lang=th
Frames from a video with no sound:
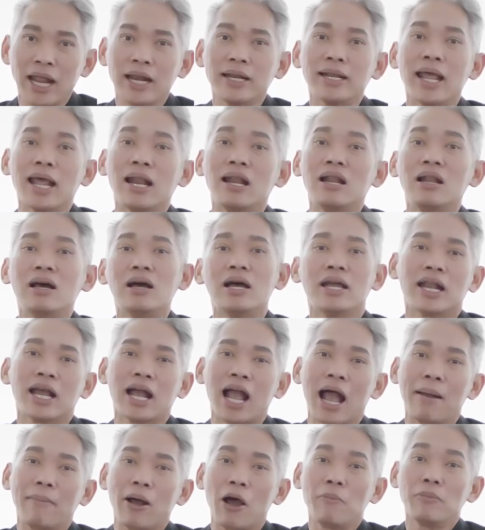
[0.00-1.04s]
เด่นๆเลยนะ
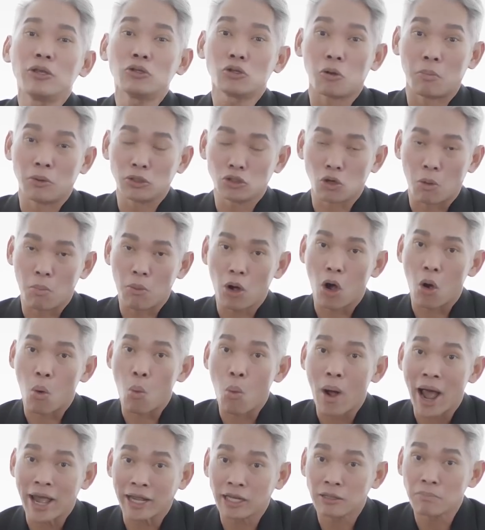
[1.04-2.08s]
ครับเขามีส่วนผสมของ
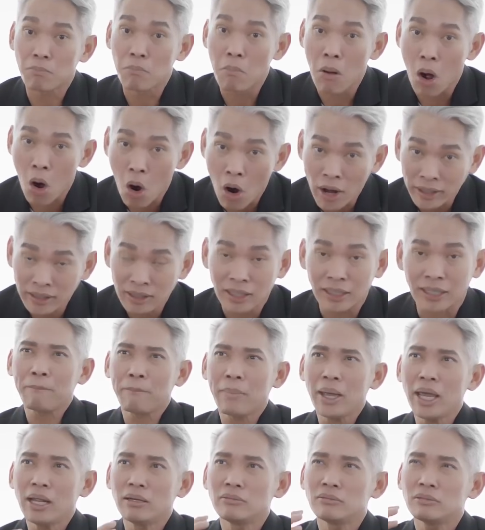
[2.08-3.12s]
White Moss
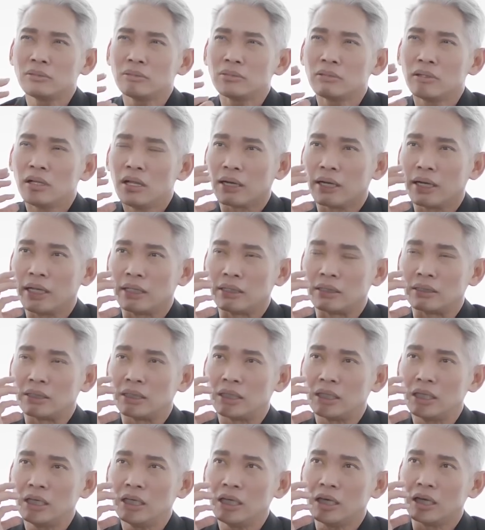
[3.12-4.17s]
เป็นกลิ่น
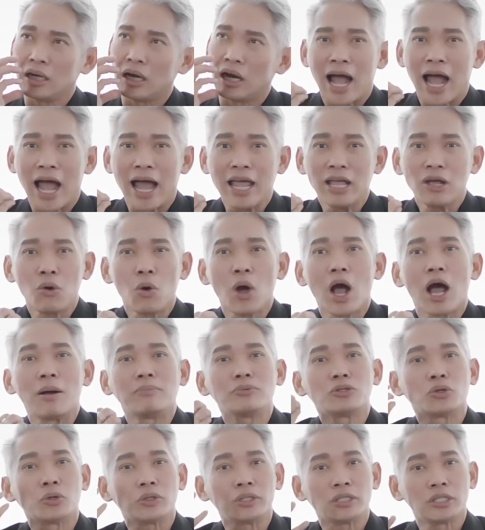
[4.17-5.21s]
ที่ให้ความ
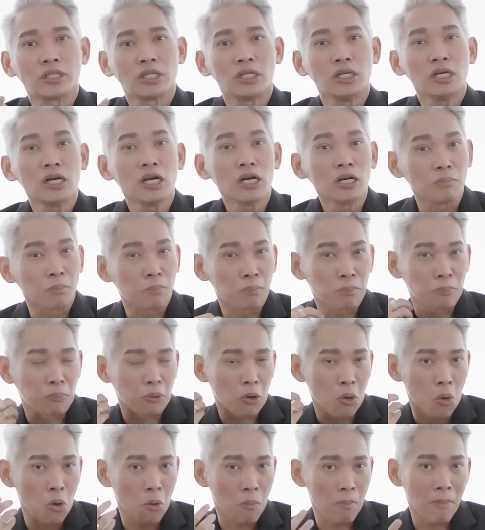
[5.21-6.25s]
สดชื่นโป
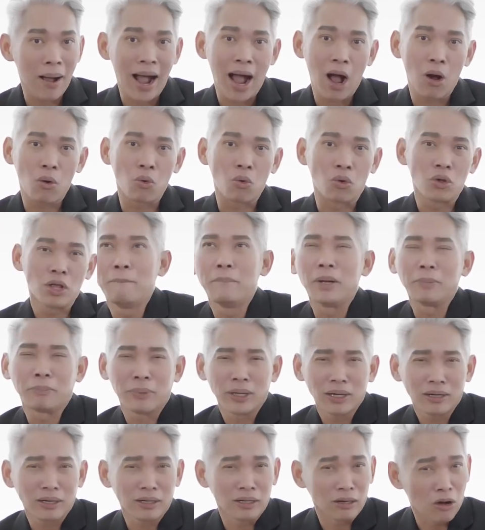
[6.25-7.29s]
ร่งเบาเหมือน
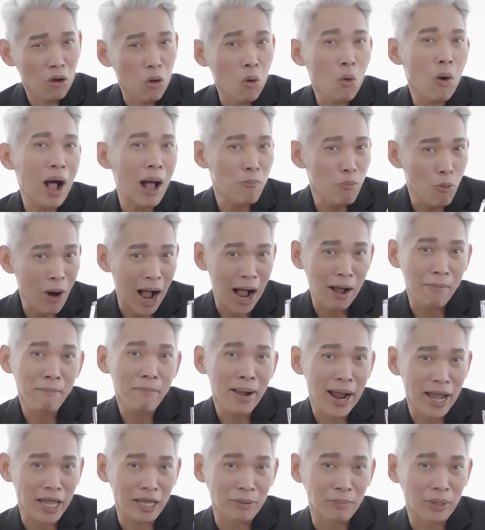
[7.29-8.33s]
เป็นกลิ่นของความหวัง
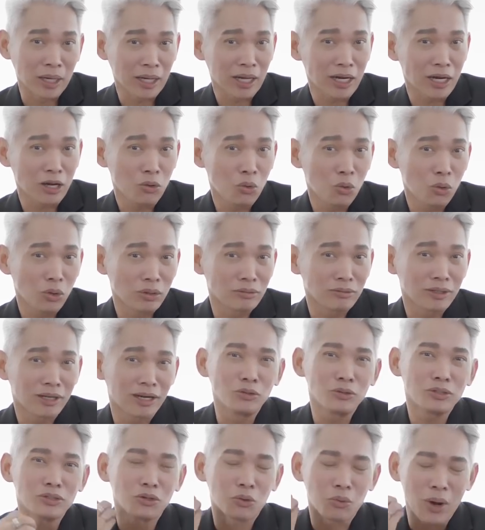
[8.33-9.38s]
ใหม่เหมือนกันนะคุณ
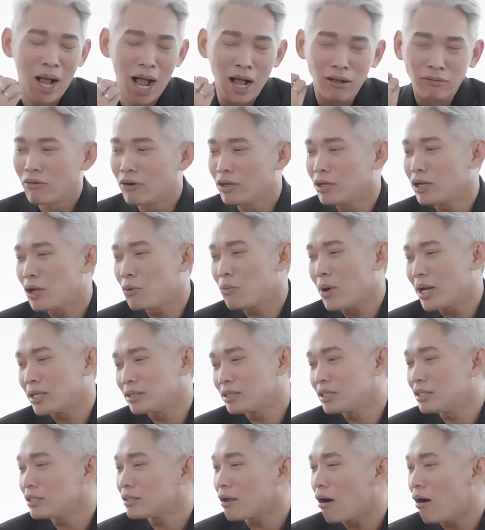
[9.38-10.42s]
รู้สึกว่าอุ๊ยในวัน
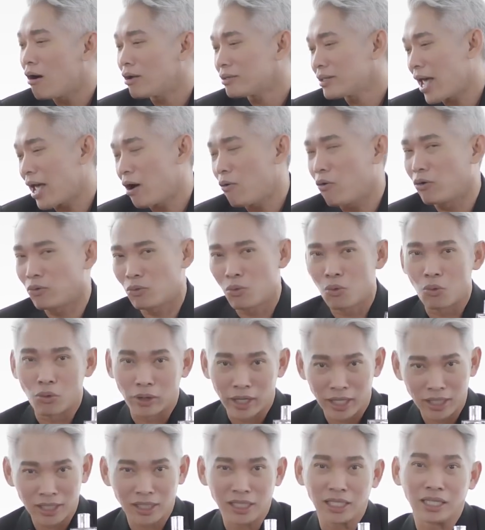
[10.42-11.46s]
ที่ท้อแท้หดหู่
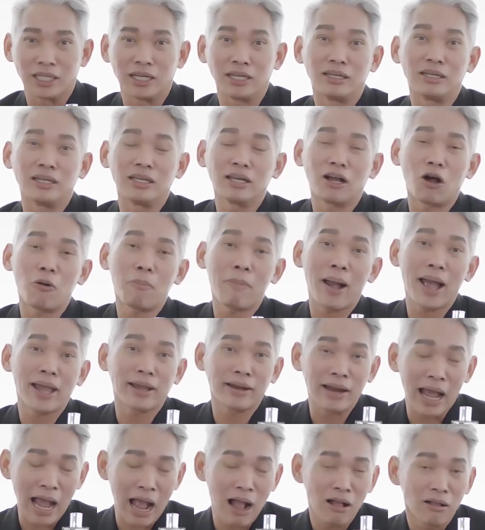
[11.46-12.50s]
เนี่ยฉีดกลิ่นนี้เข้าไป
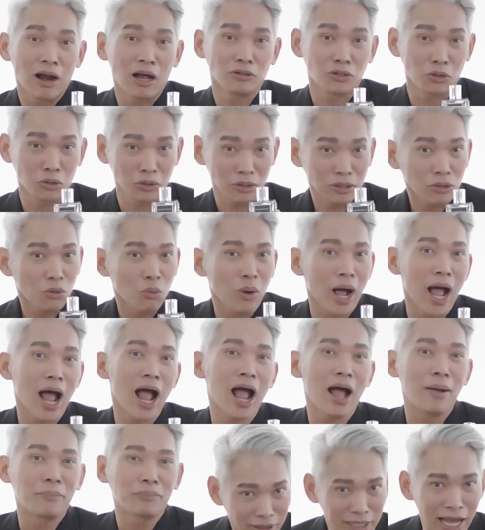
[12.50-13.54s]
นะเราจะรู้สึกว่า
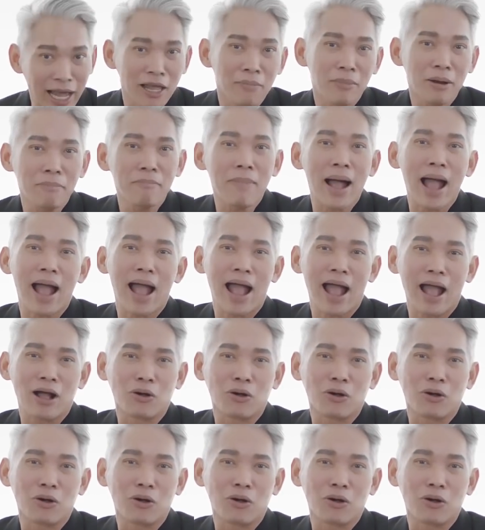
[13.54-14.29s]
ใจมันมา